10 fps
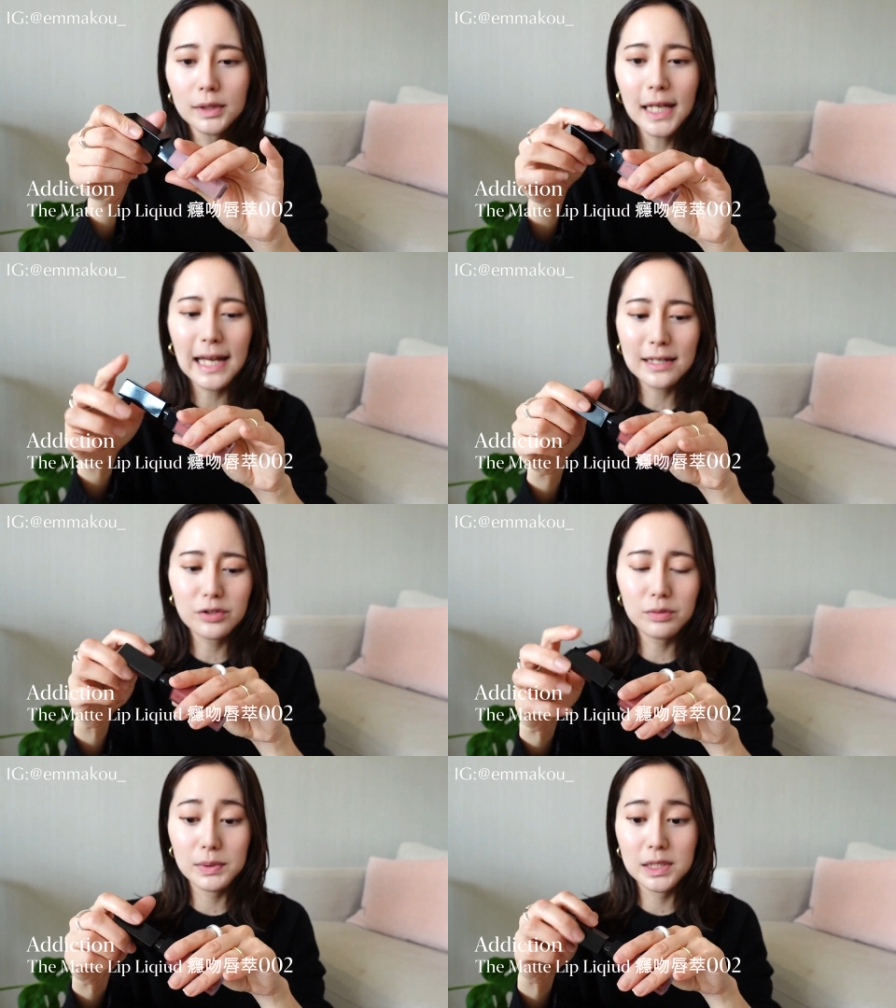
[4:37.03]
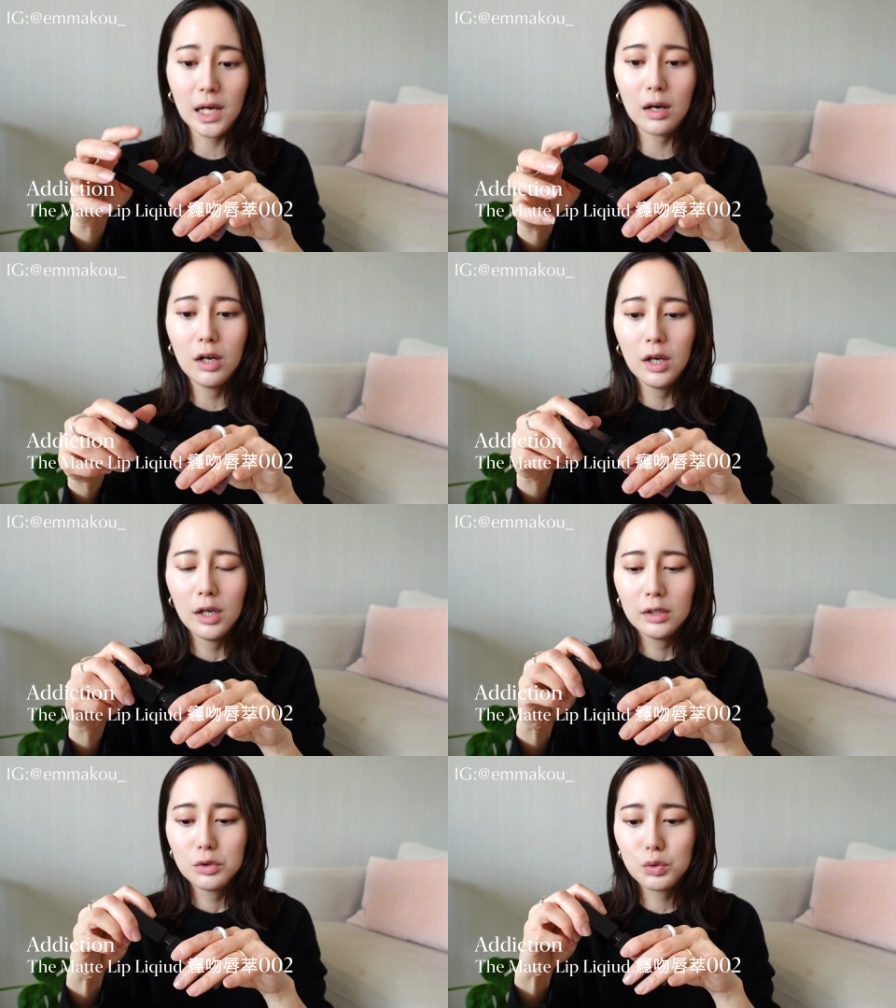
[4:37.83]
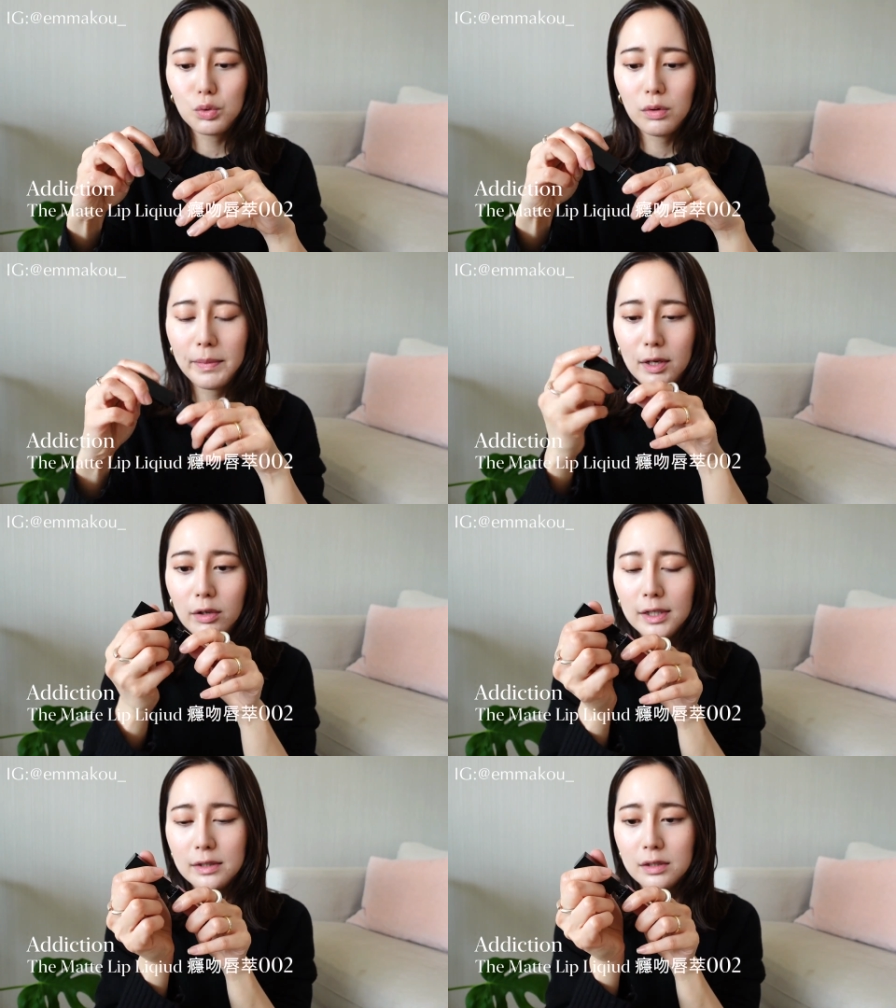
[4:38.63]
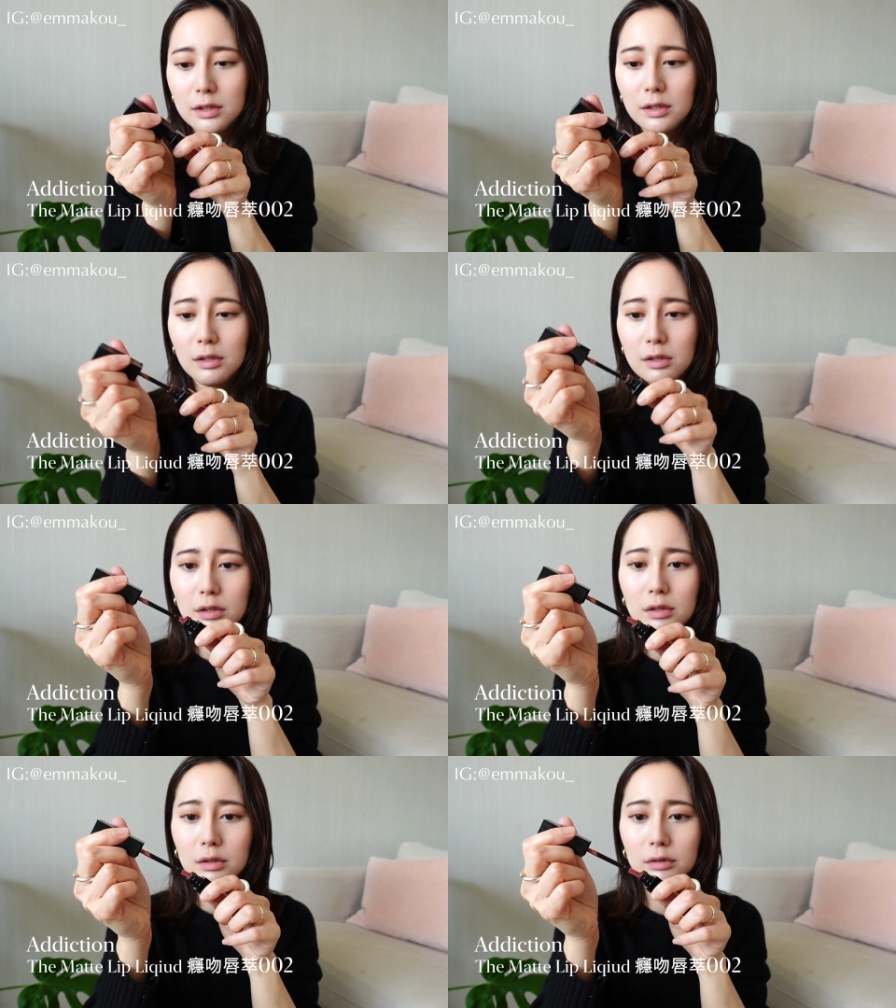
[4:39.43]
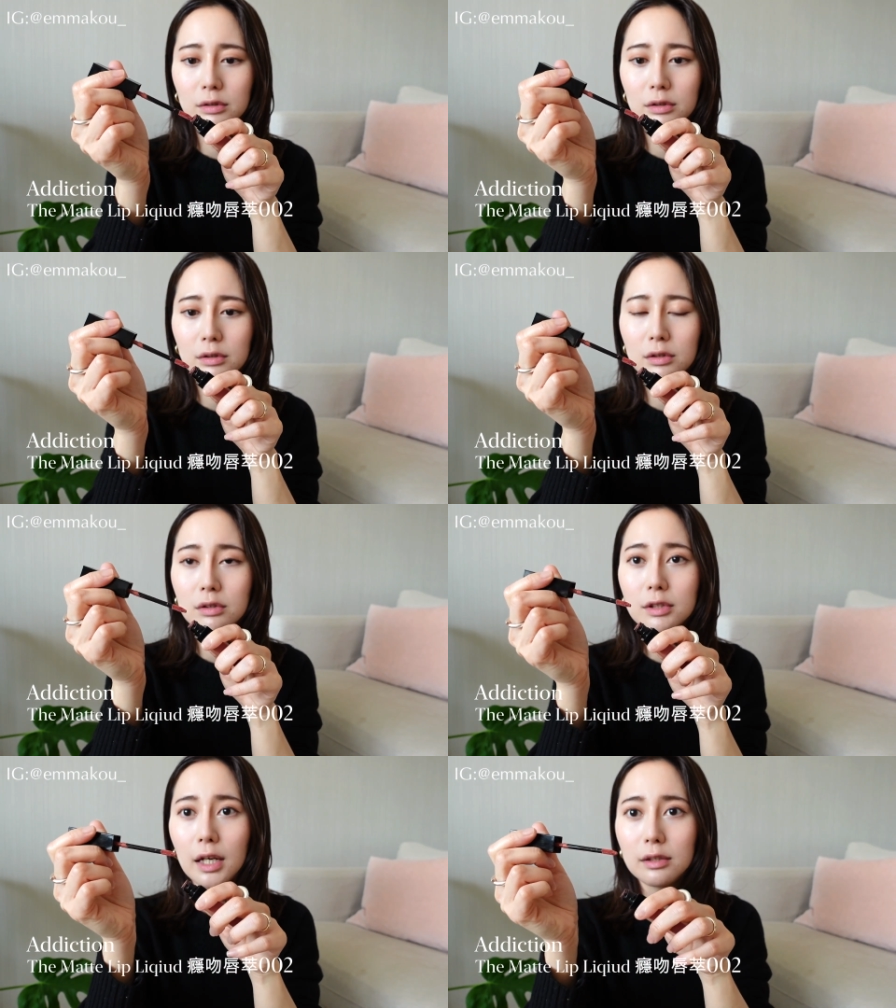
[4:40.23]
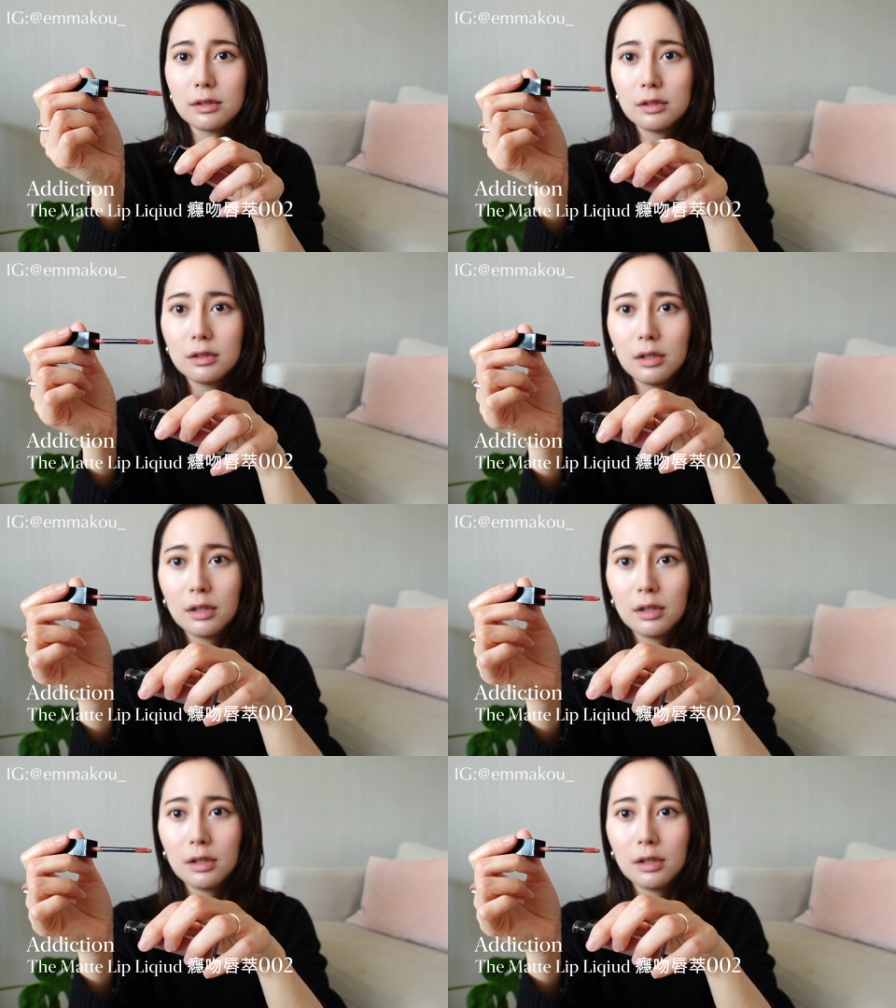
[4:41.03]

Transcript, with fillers: 那它是比较做没有很深色的，是这样子。